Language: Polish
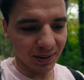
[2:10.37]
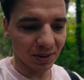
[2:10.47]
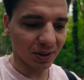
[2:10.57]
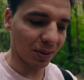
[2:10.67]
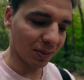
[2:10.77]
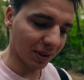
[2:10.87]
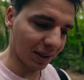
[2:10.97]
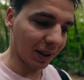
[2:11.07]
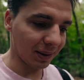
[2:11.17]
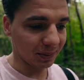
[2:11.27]
Szczególnie
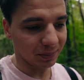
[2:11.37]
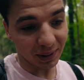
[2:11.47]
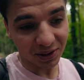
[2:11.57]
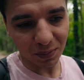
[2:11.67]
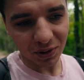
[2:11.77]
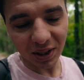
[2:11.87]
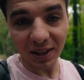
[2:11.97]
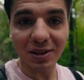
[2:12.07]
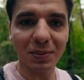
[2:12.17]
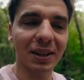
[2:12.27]
jak macie
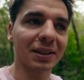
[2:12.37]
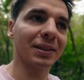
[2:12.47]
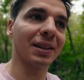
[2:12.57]
mieszane zmiany.